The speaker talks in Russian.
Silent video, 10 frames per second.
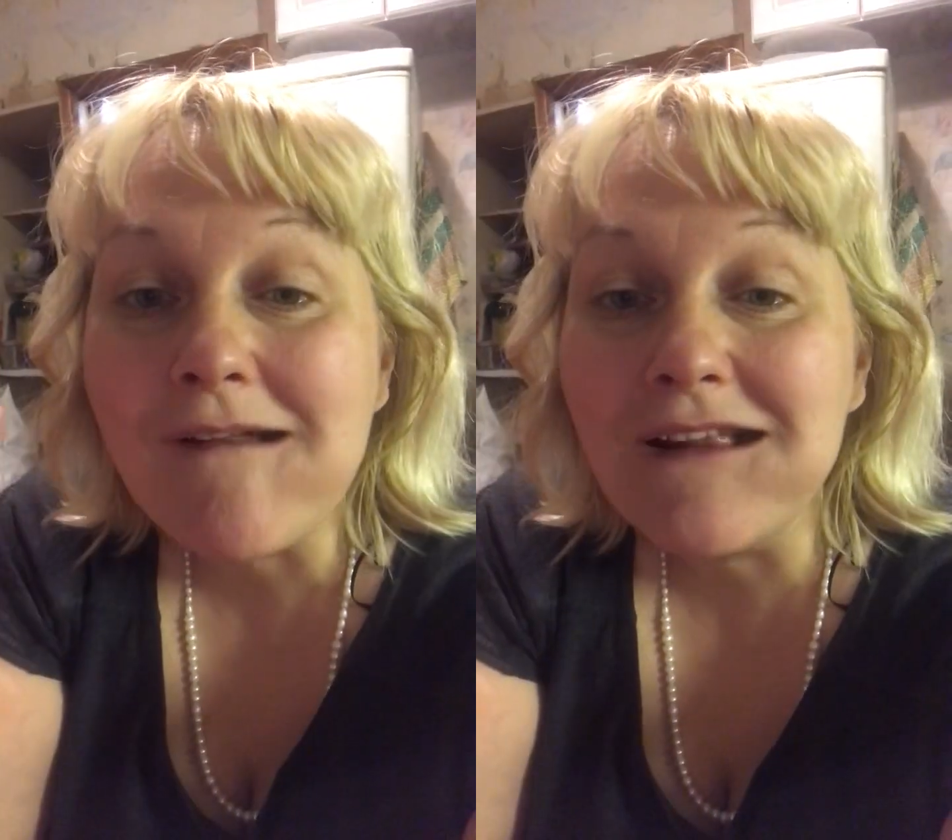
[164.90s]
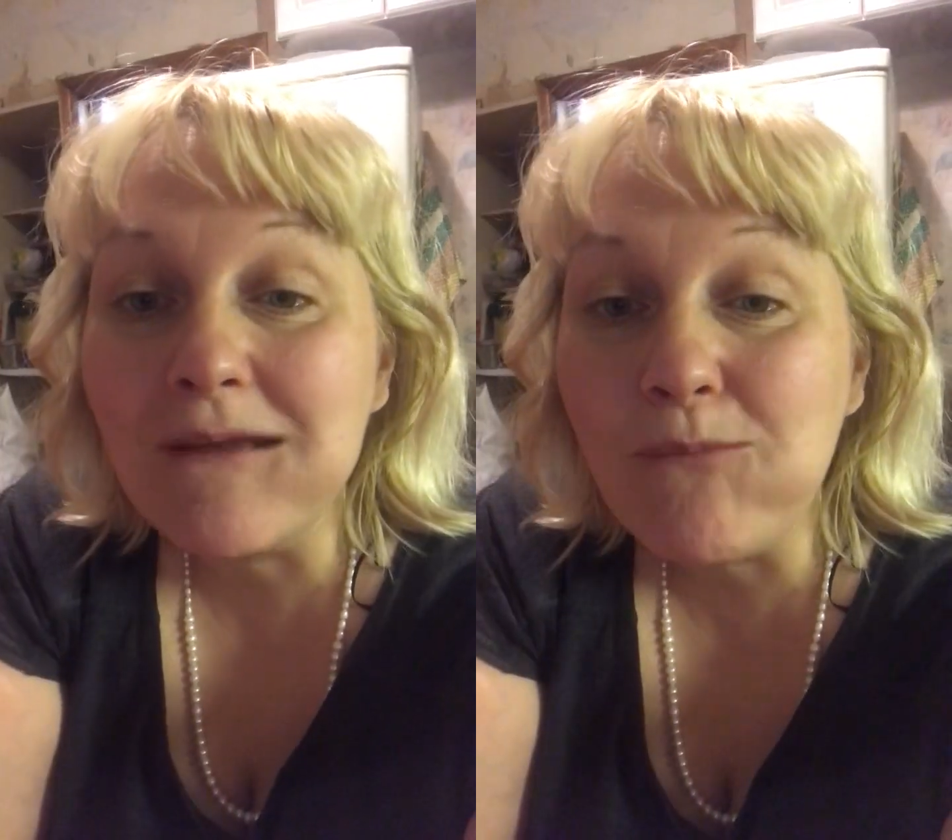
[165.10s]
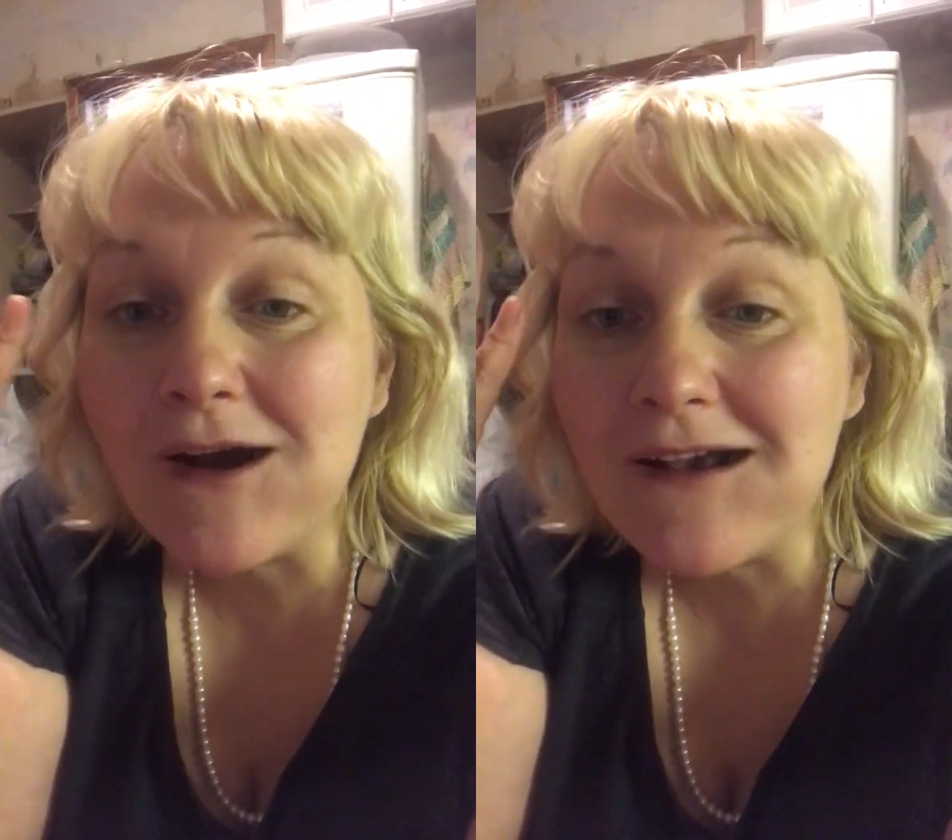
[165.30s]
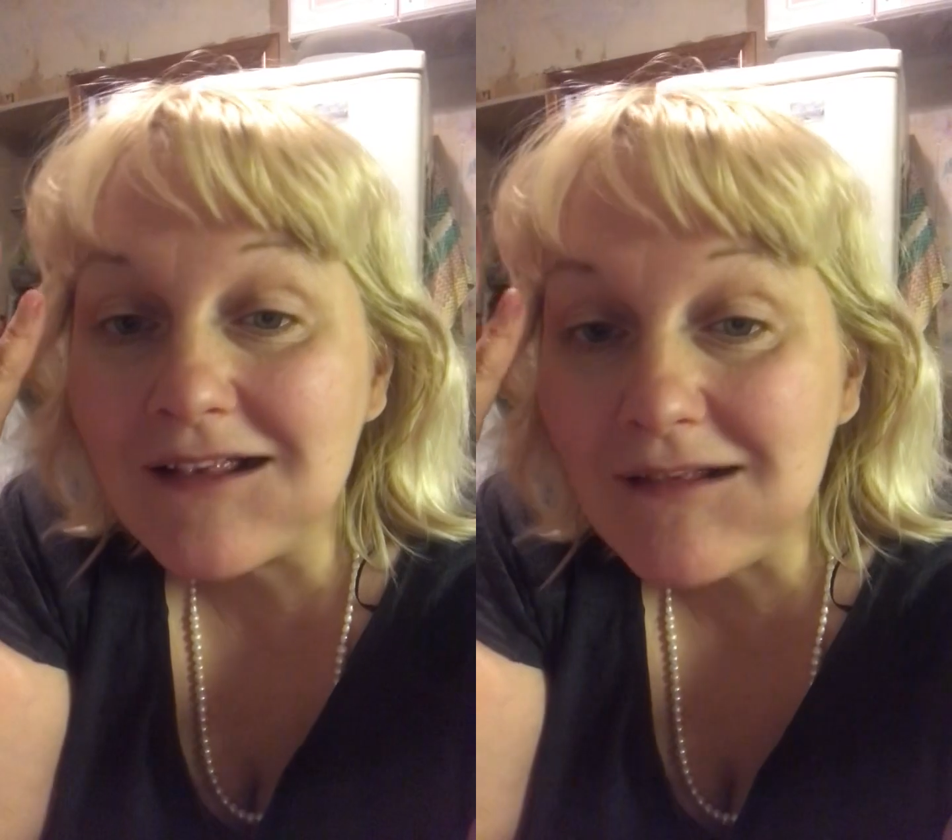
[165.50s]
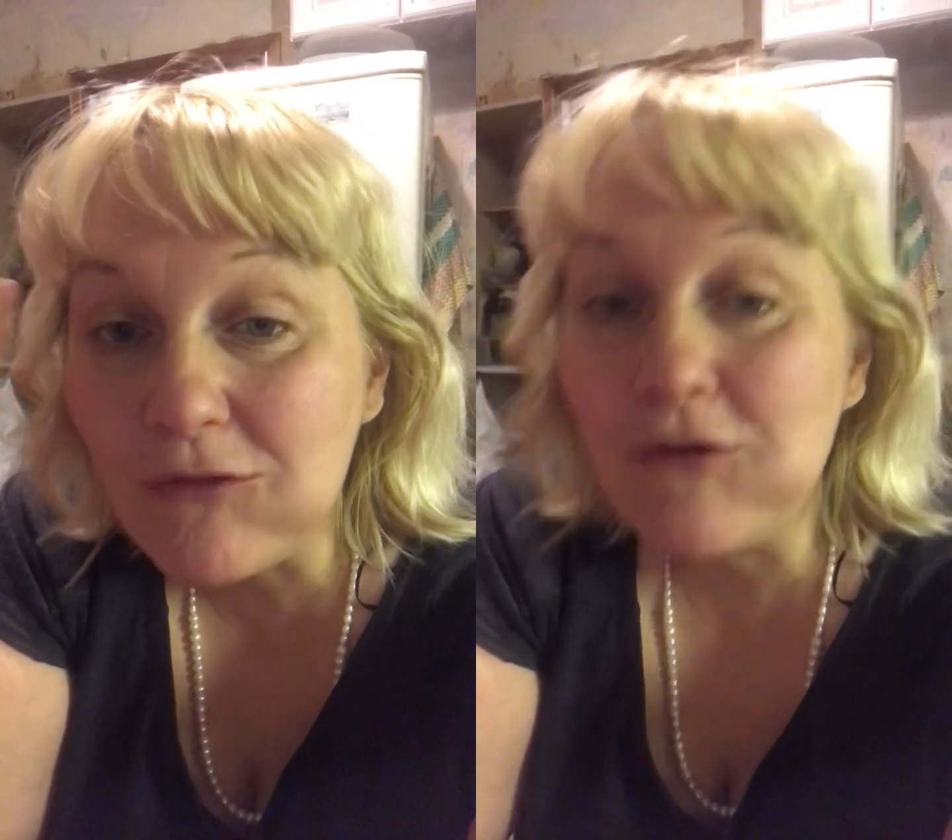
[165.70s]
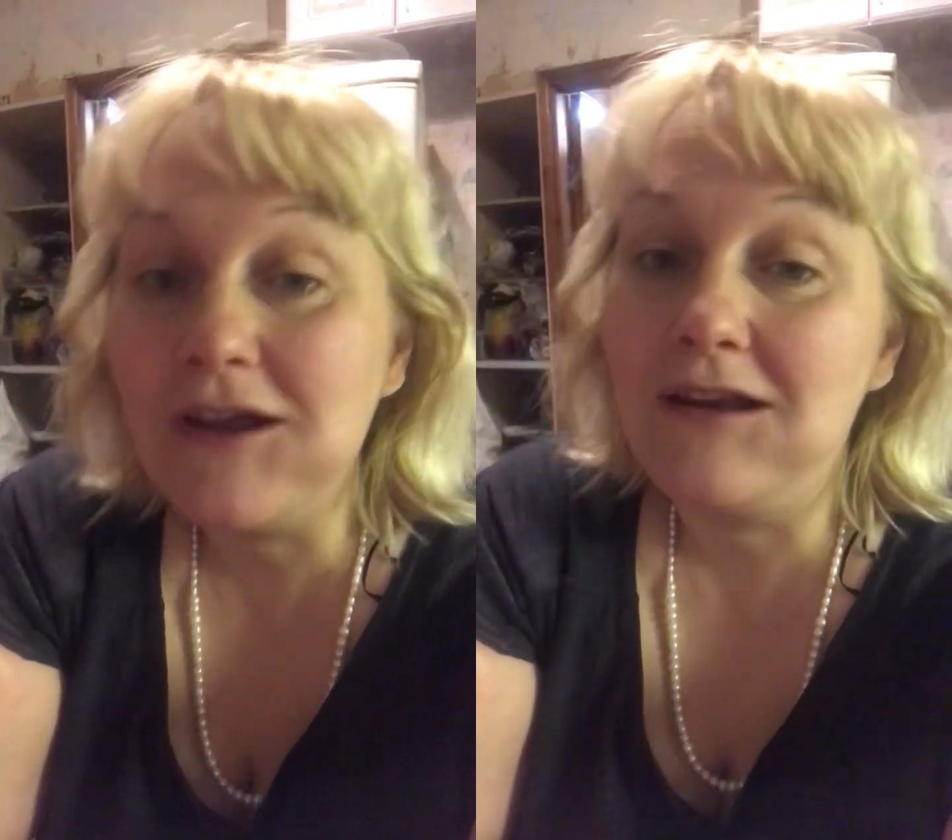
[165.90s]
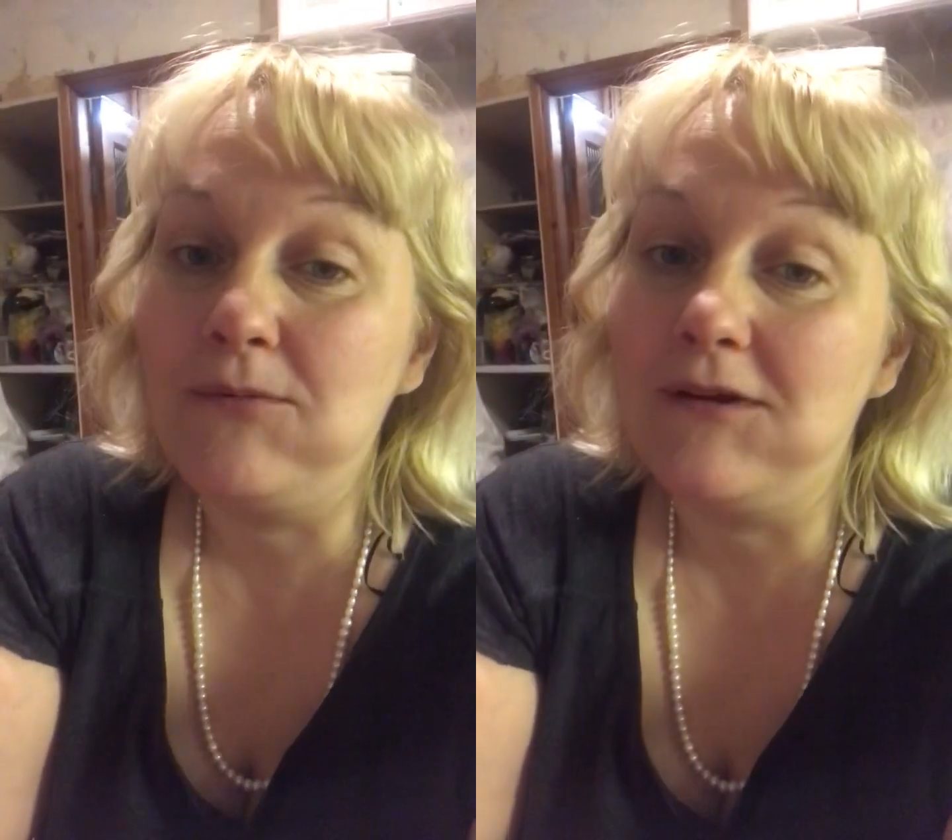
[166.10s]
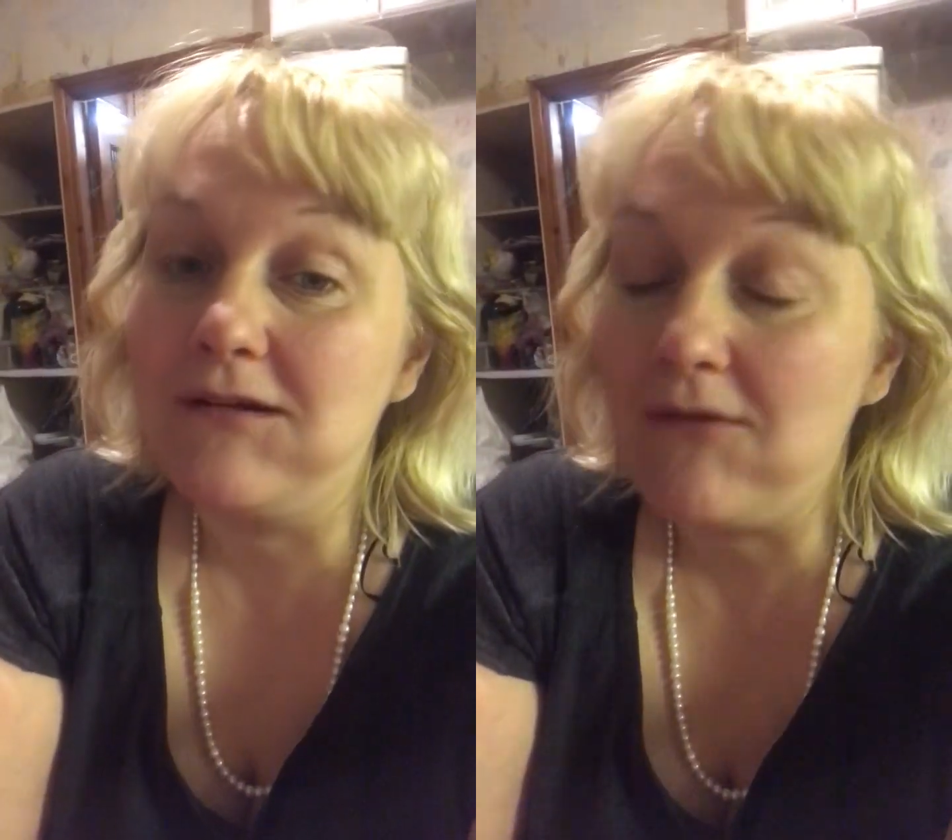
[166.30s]
либо злой,
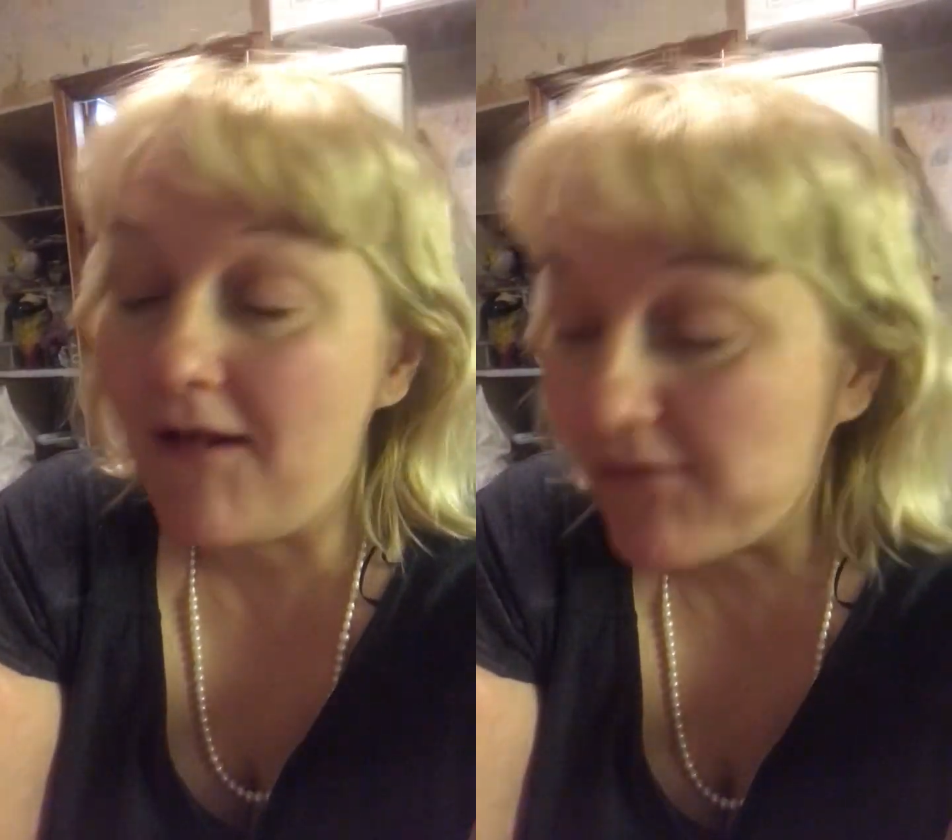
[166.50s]
либо...